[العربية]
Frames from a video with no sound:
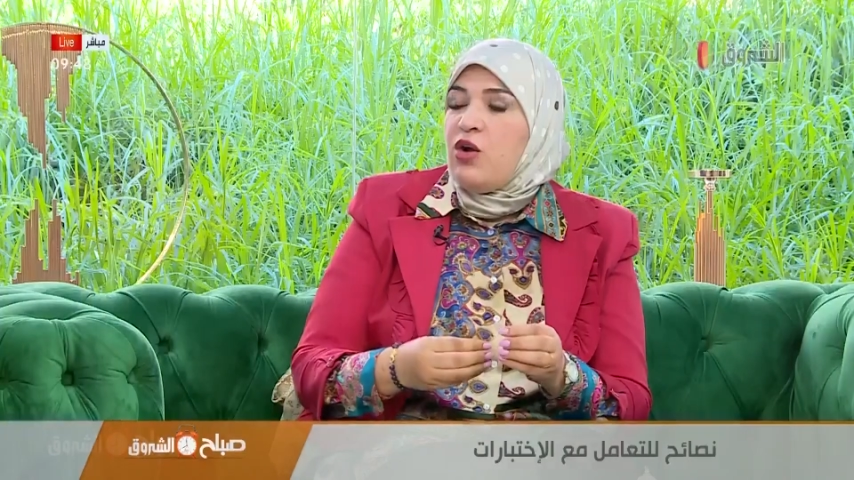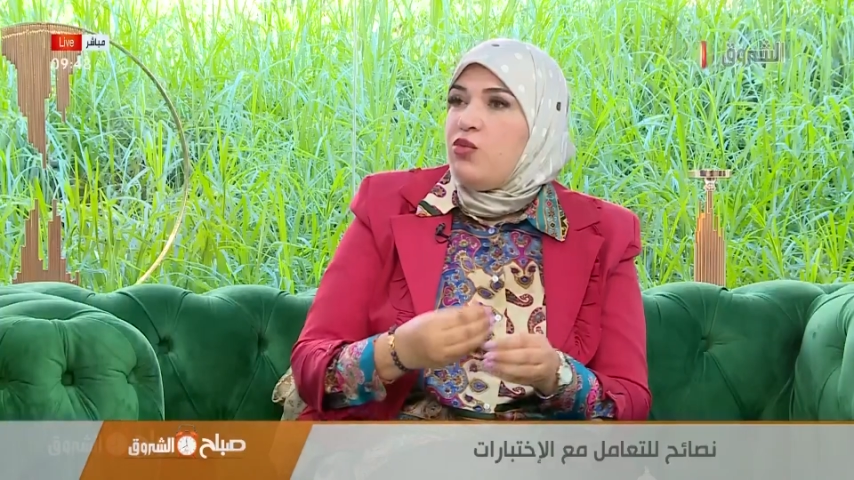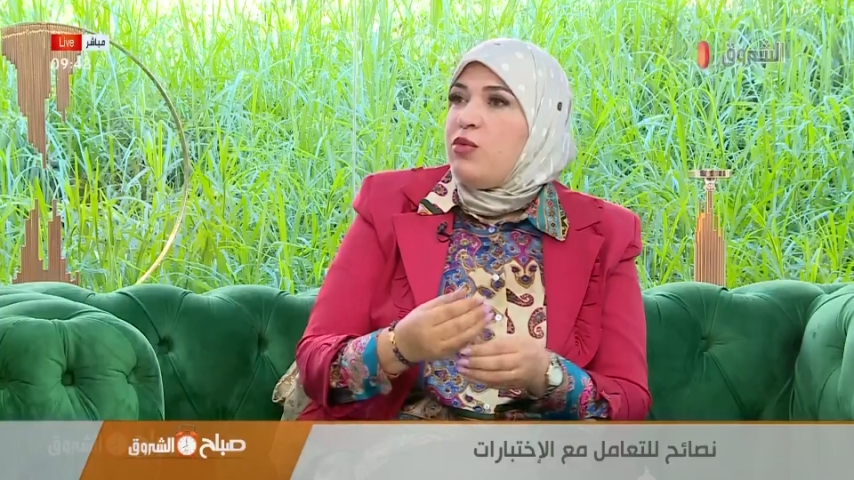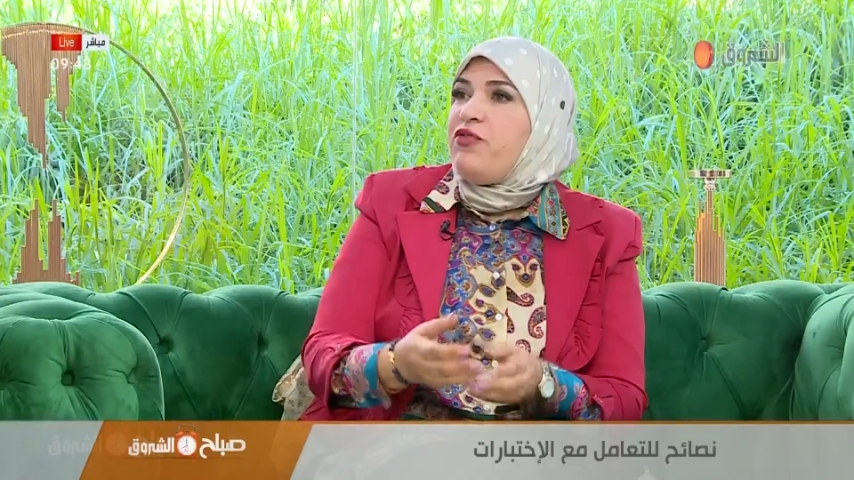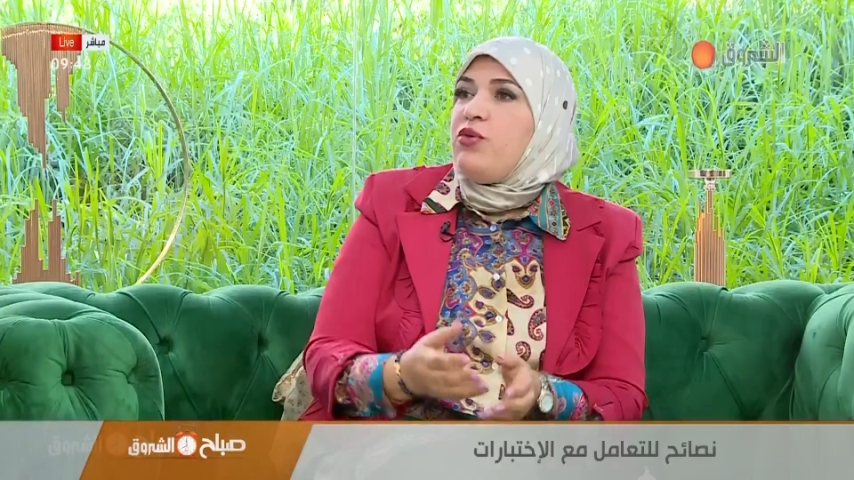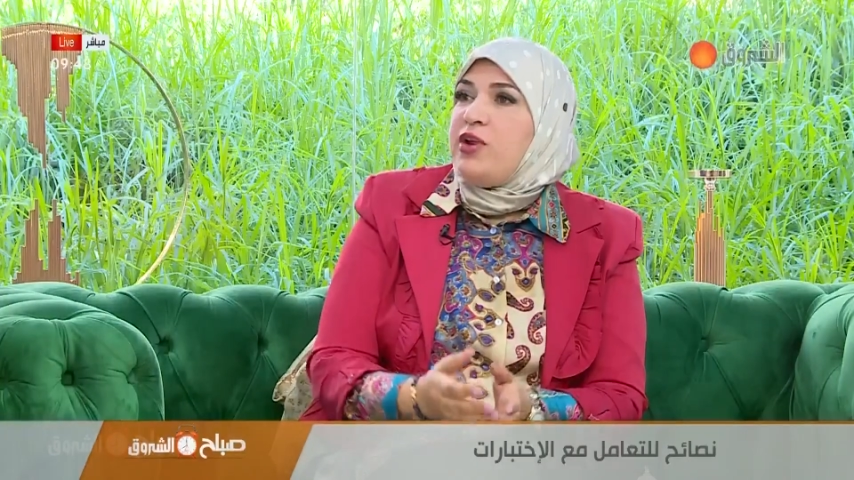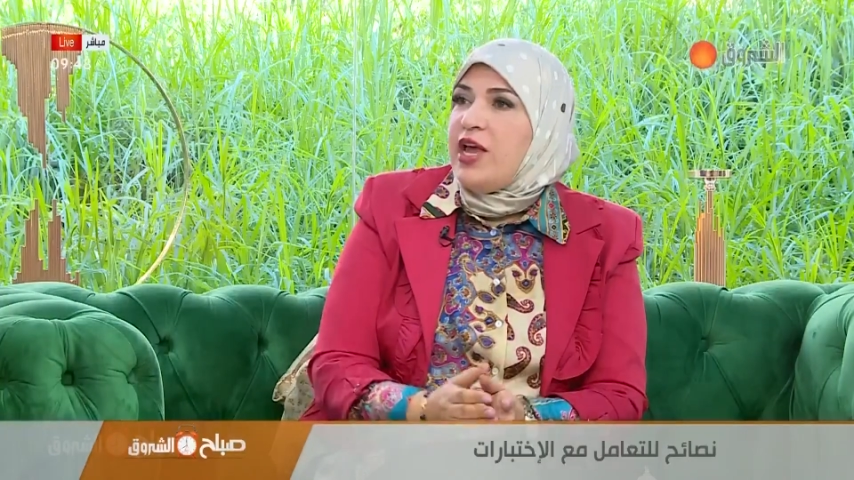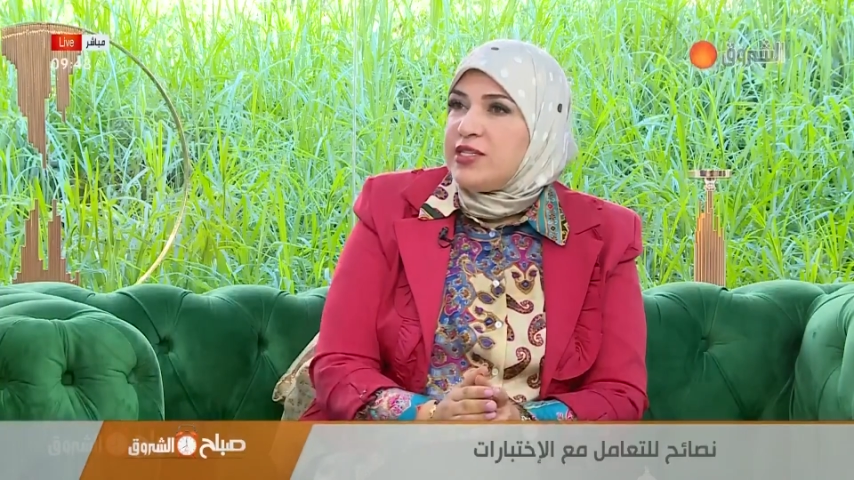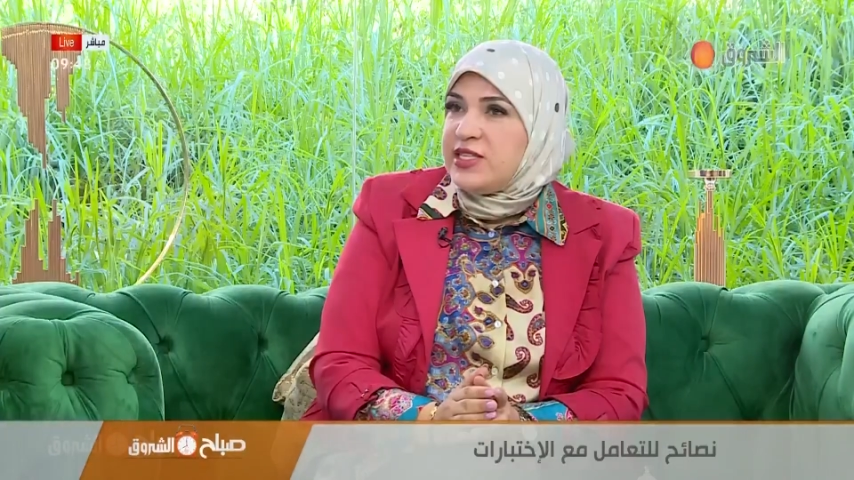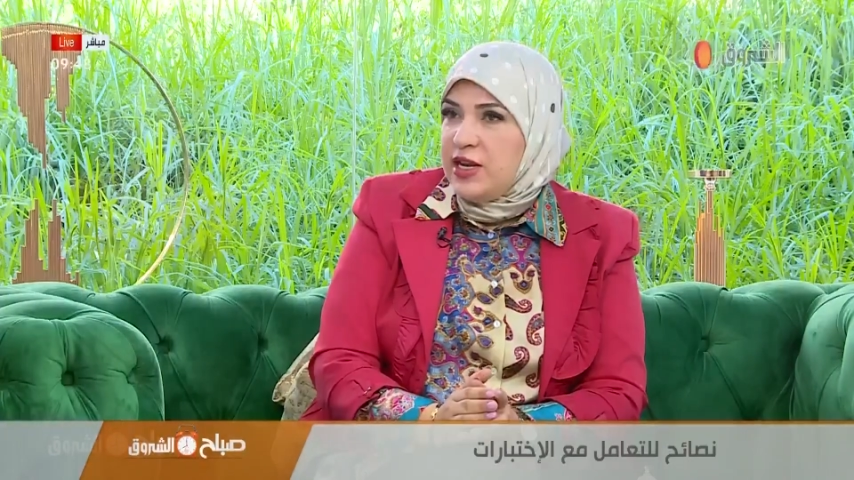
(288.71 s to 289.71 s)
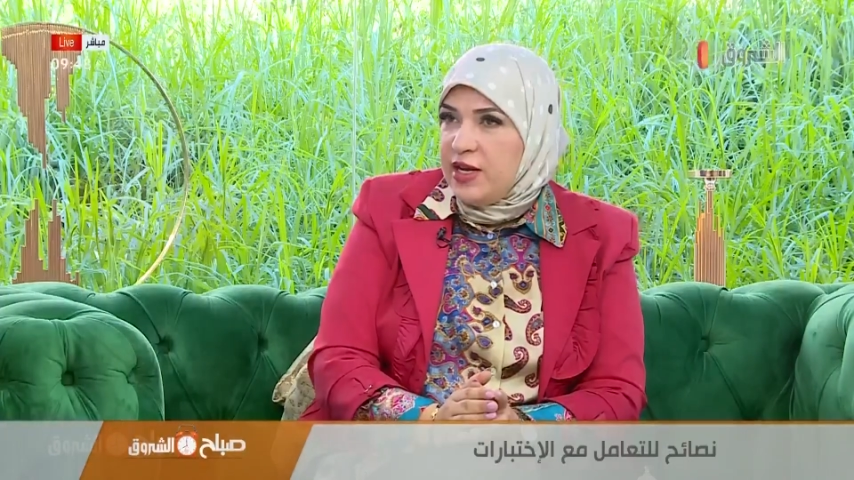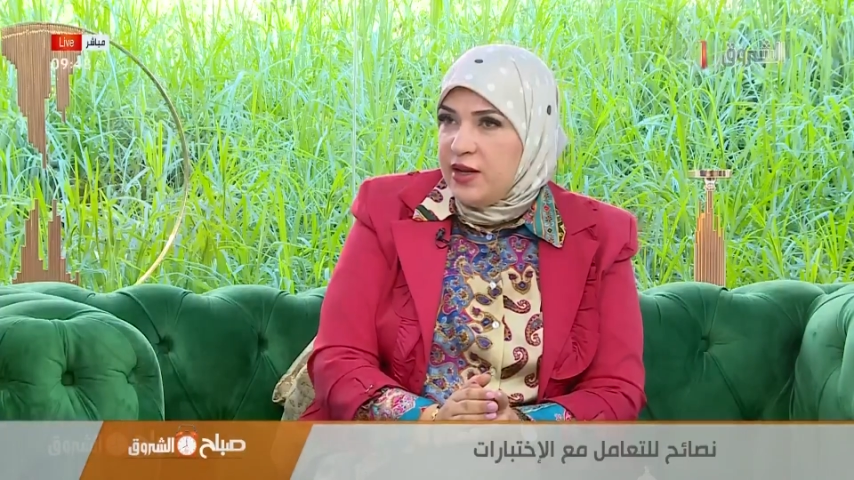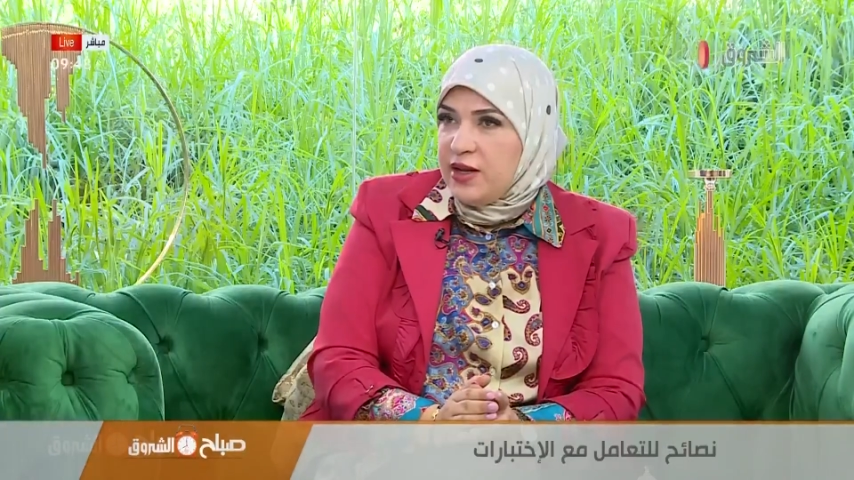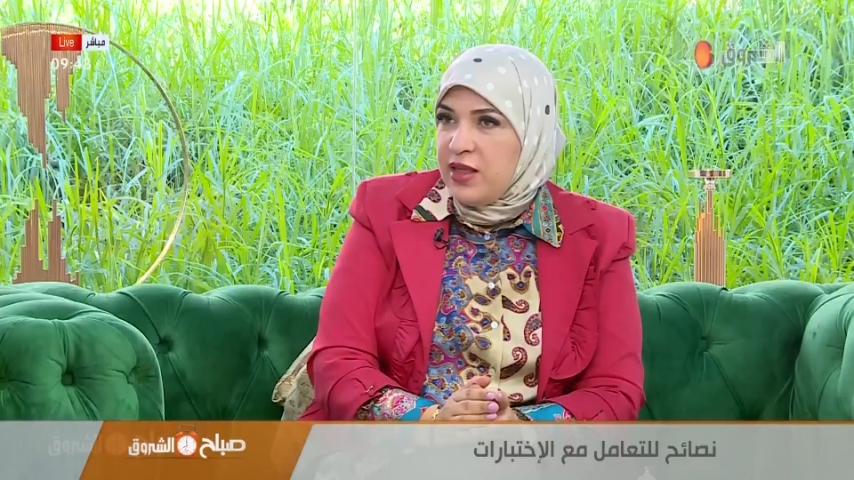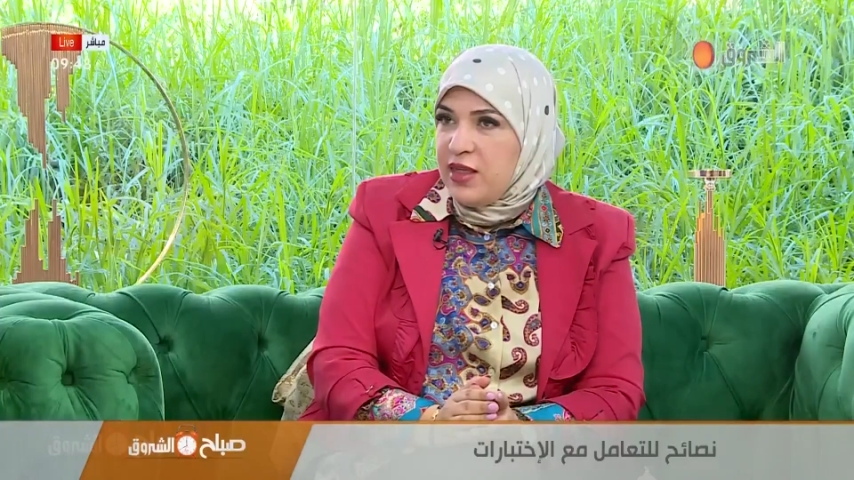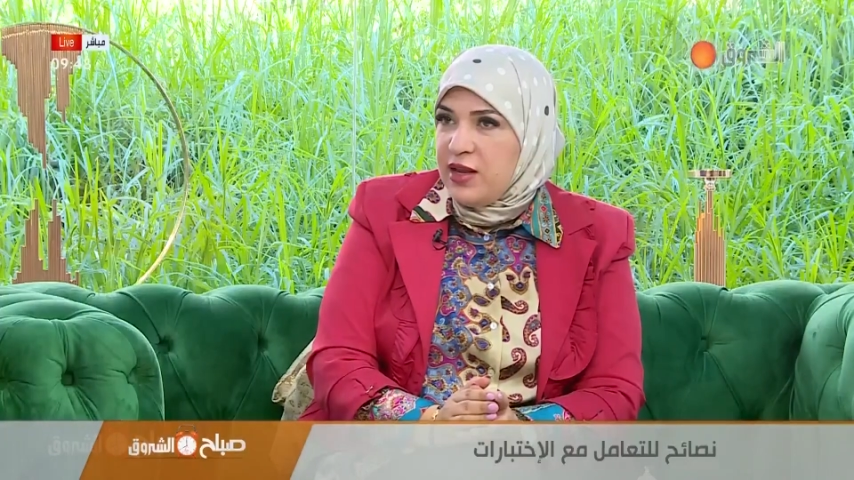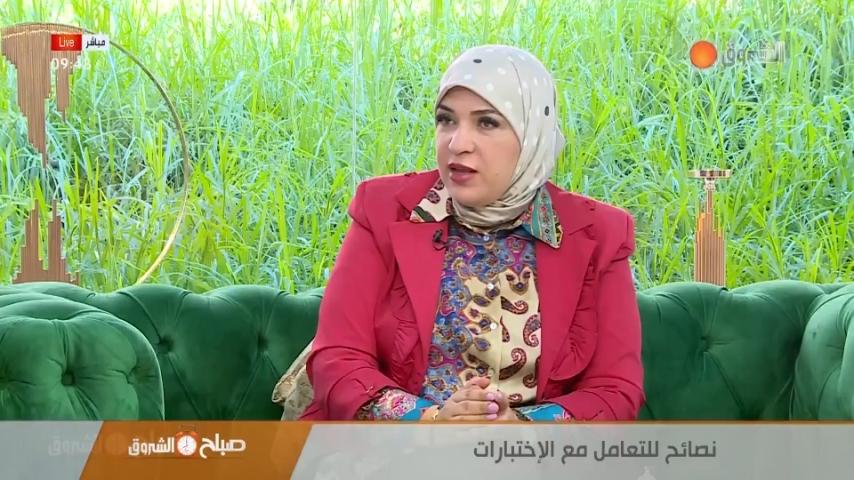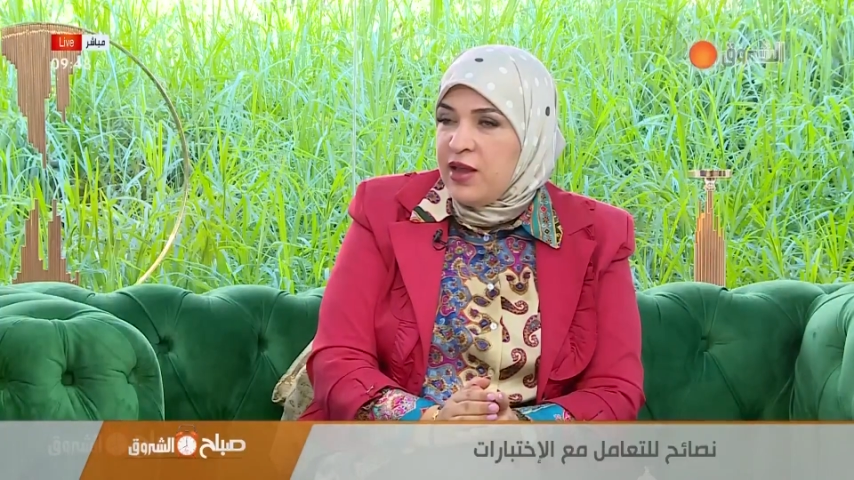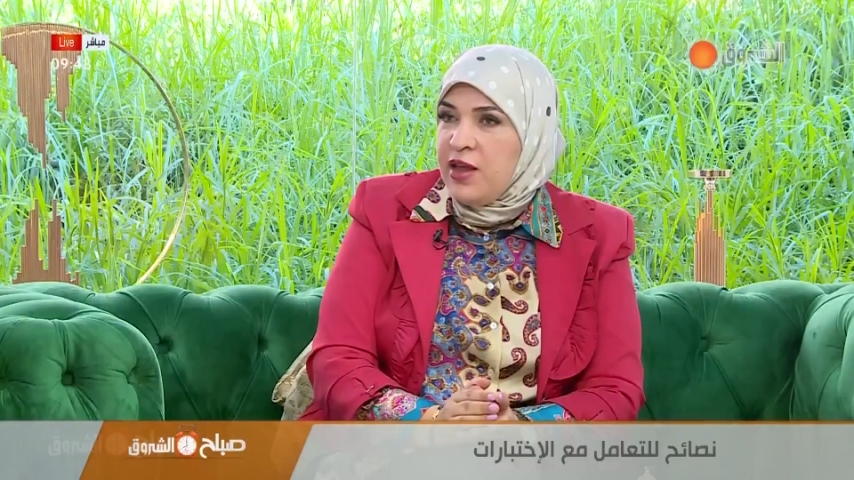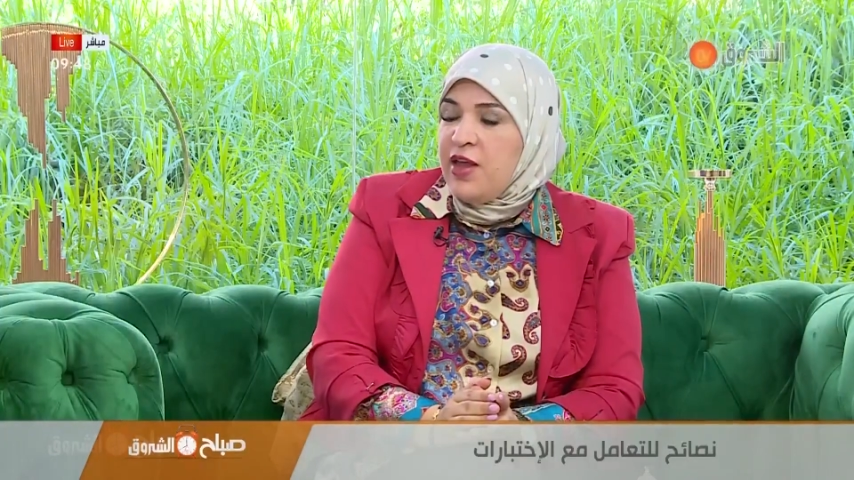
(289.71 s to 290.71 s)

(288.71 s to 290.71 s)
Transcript: ومفعولها سريع كذلك